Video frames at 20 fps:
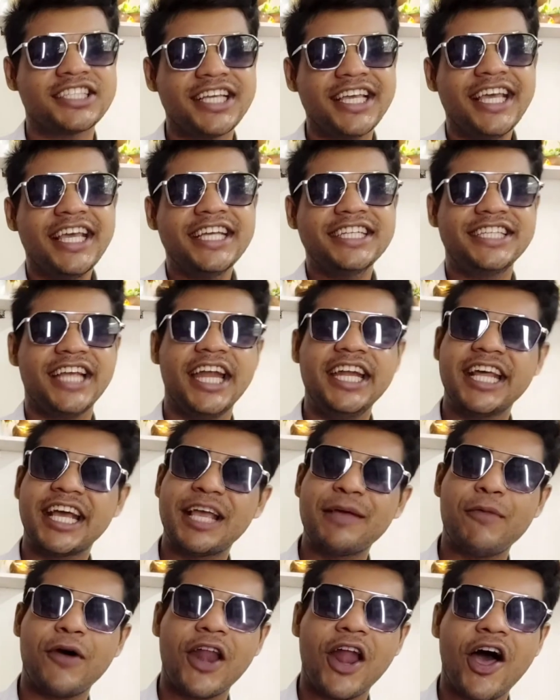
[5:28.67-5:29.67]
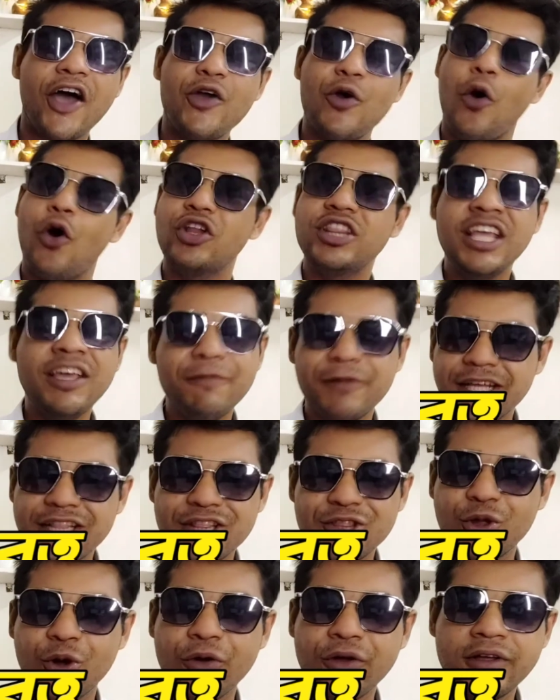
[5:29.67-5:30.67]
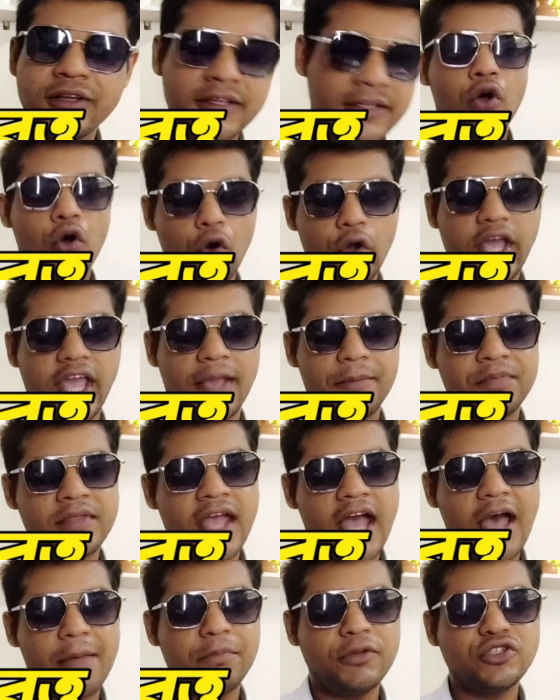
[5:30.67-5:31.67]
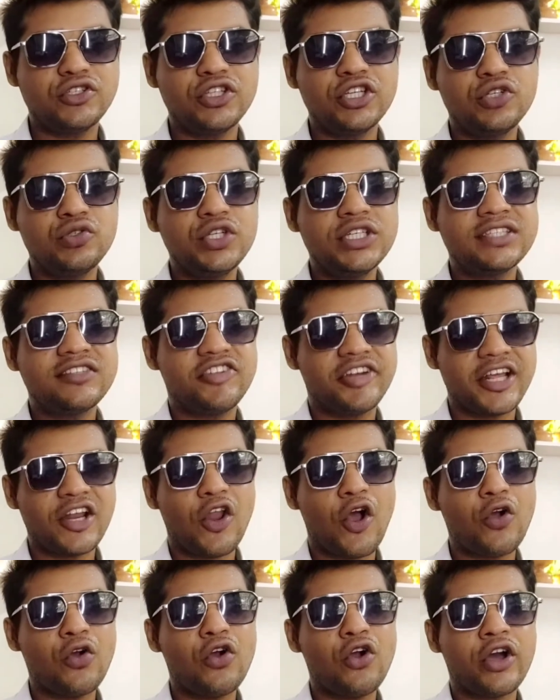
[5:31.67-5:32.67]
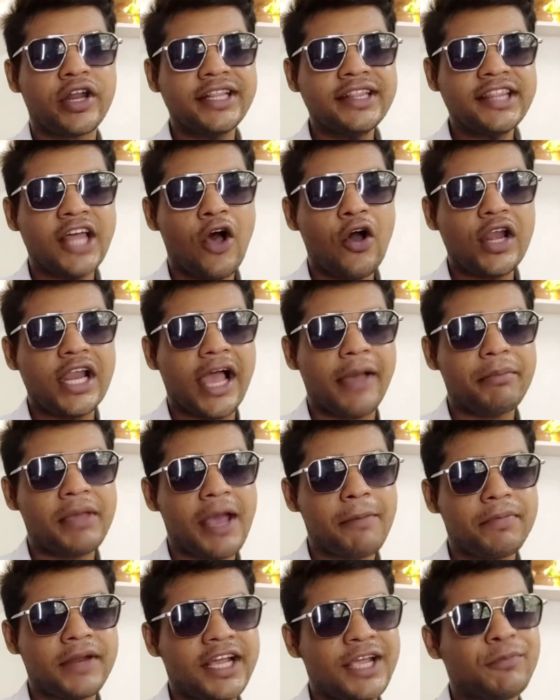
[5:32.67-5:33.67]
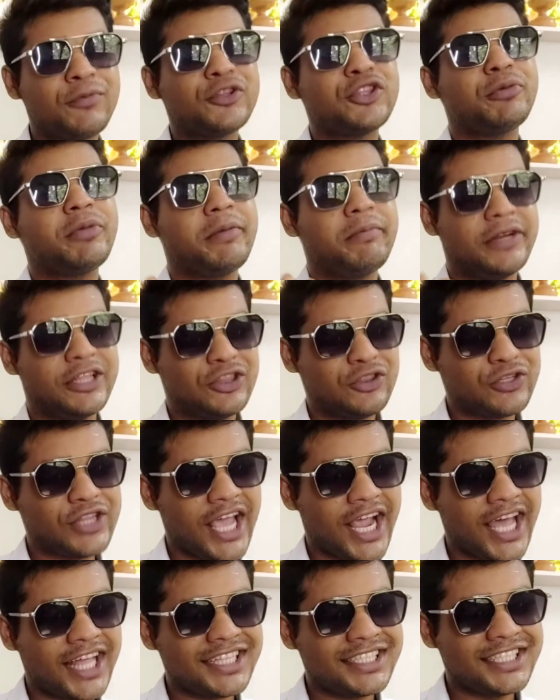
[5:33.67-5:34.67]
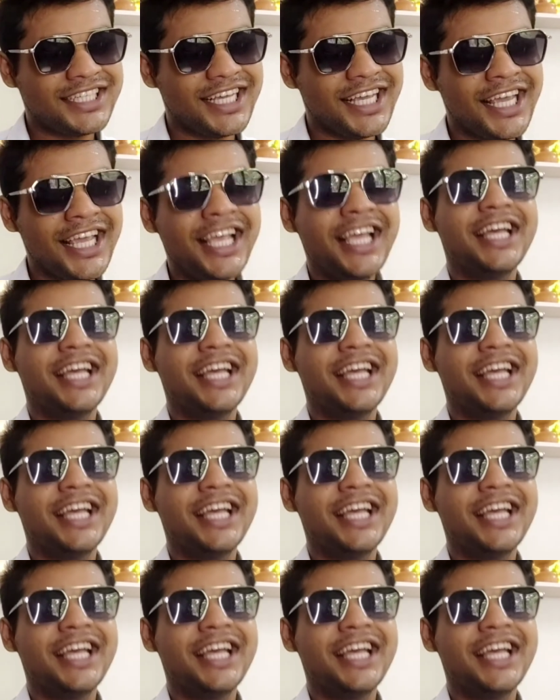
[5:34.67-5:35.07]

আসে সেইটাকে বলা হয় অধিবৃত্ত ওকে আপনি যদি একটু স্ক্রিনে লক্ষ্য করেন তাহলে আমি আপনাকে প্রথমে বৃত্ত দেখাচ্ছি